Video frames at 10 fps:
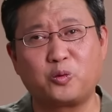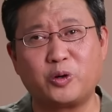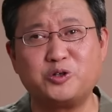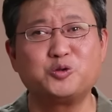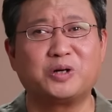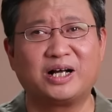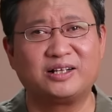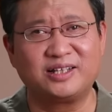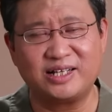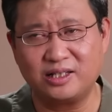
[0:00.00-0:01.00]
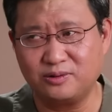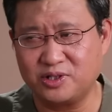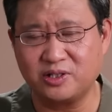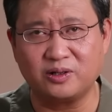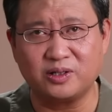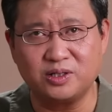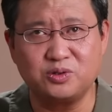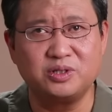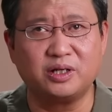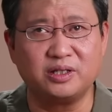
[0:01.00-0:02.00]
关注啊，就大家都知道俄
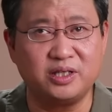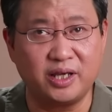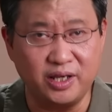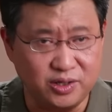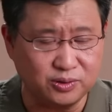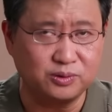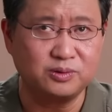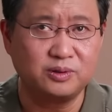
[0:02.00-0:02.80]
军呢也有